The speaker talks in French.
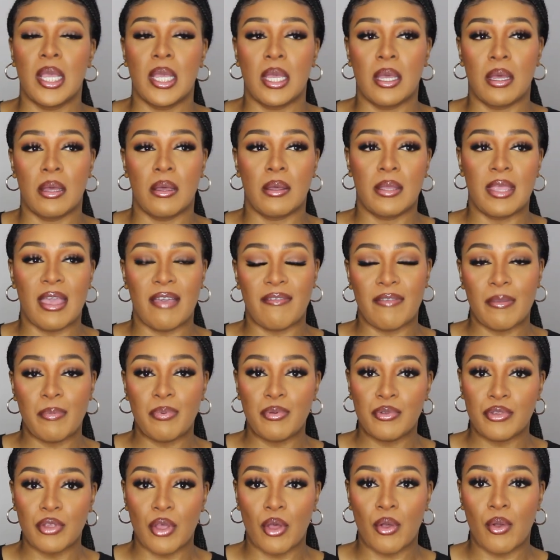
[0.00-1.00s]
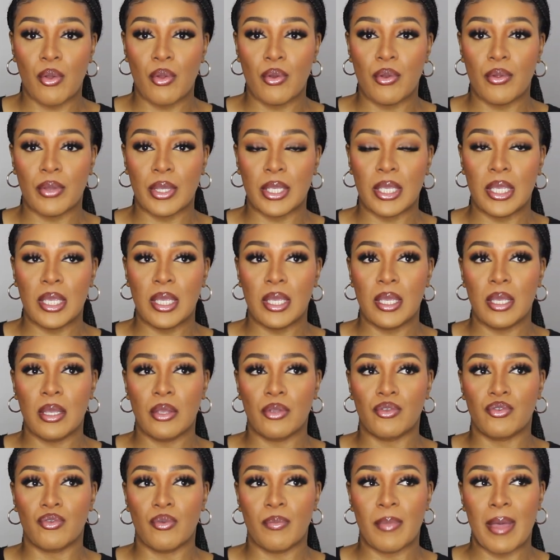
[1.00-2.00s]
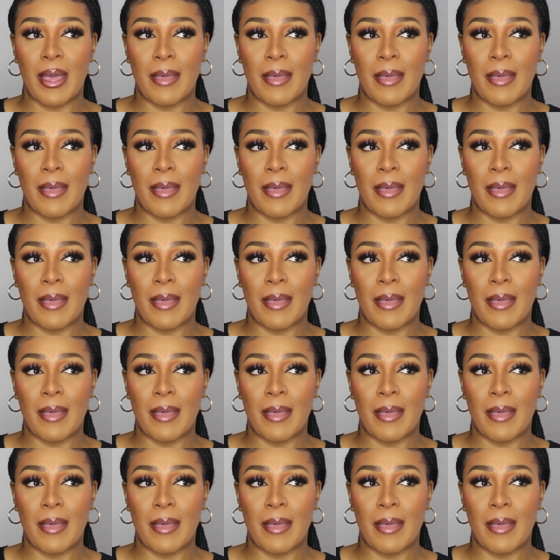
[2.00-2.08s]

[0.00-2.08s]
Euh, il y avait plusieurs coloris, je me